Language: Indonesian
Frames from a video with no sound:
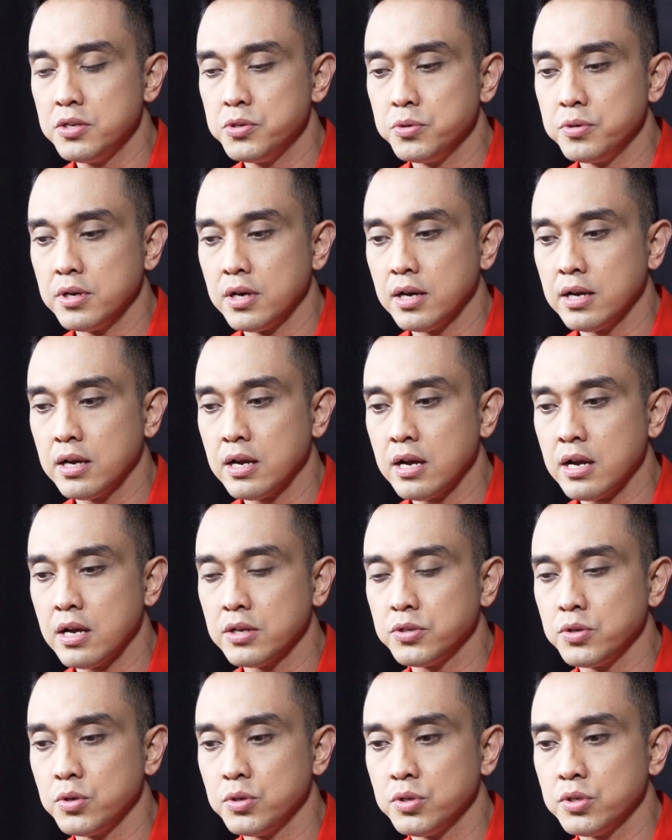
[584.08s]
juga
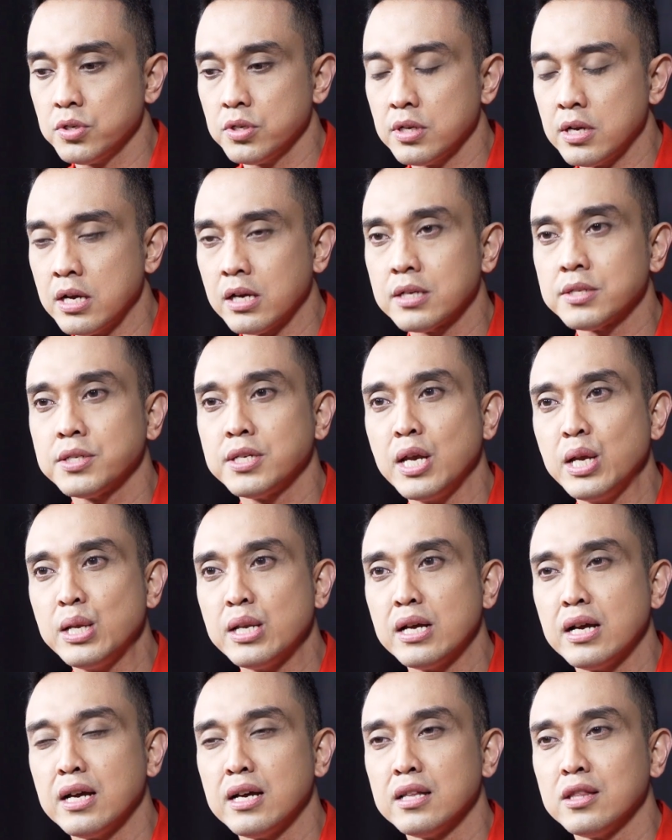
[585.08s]
kasus
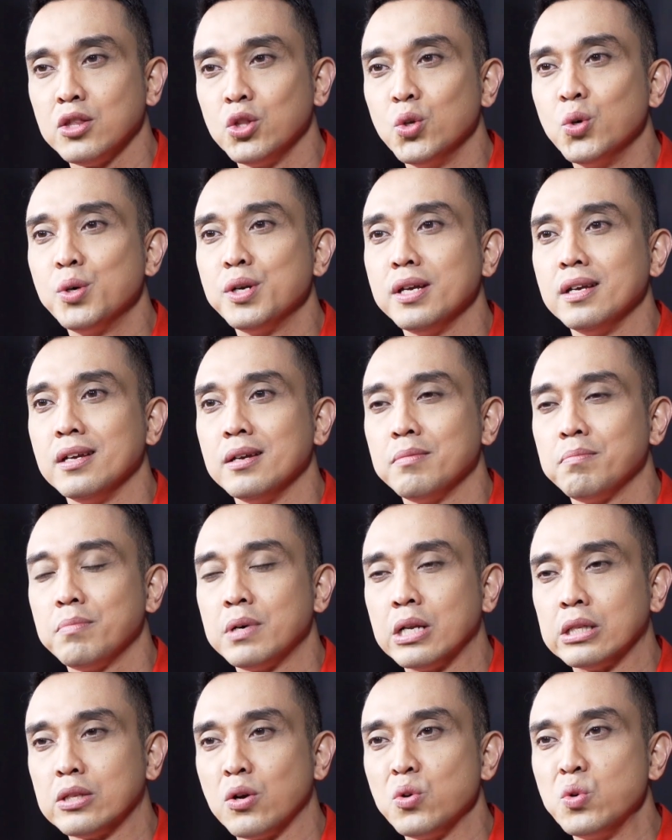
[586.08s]
Aksena Ahad Dori
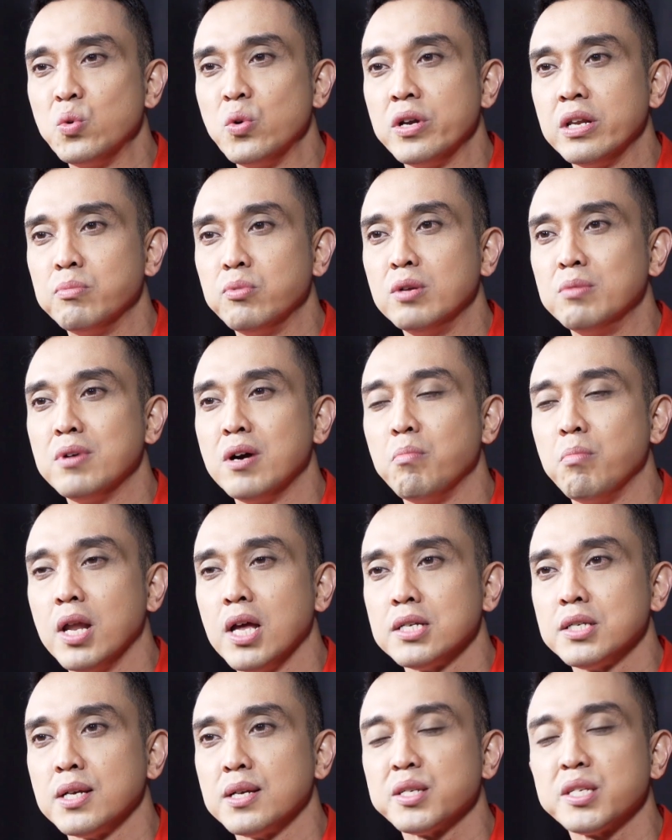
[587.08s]
pada tahun 2015
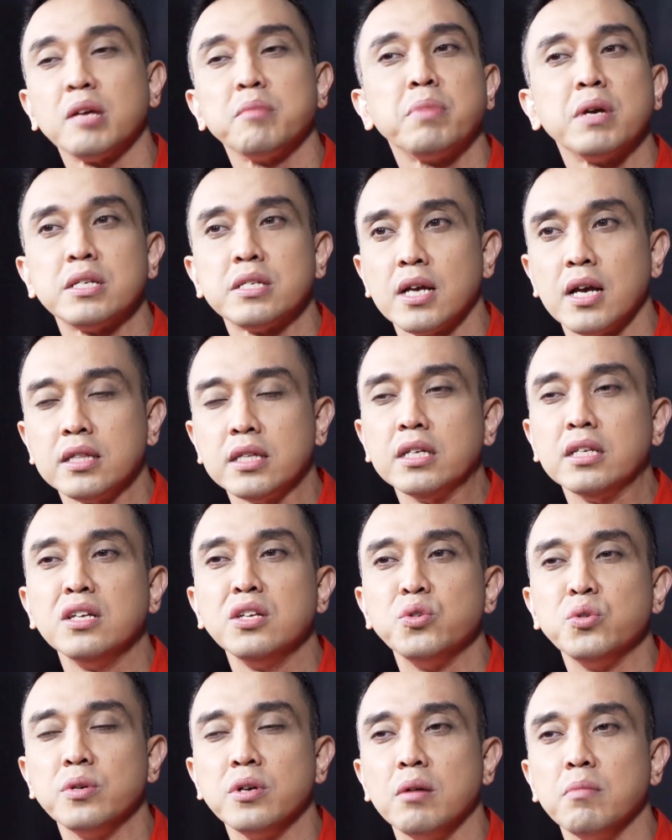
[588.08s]
yang sampai saat ini
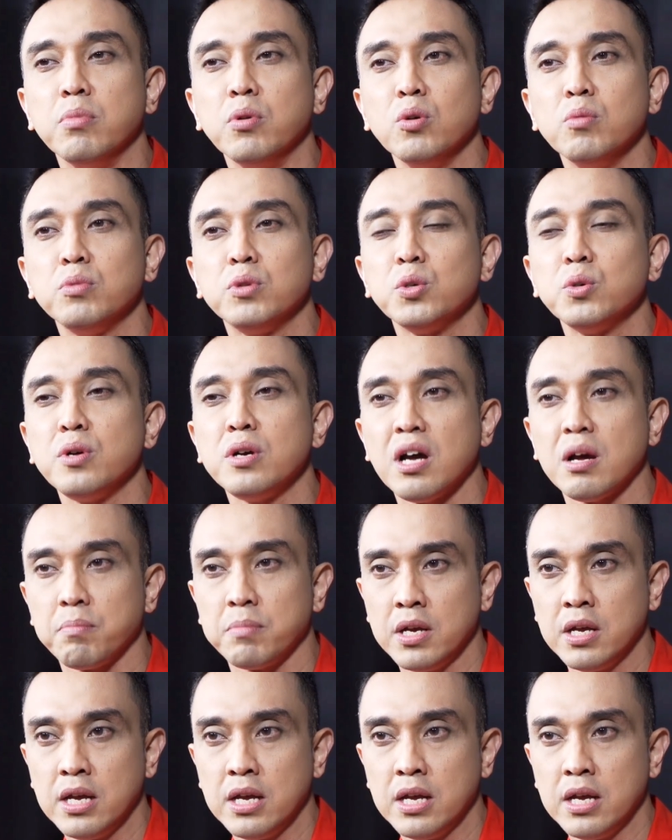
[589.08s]
juga belum terungkap.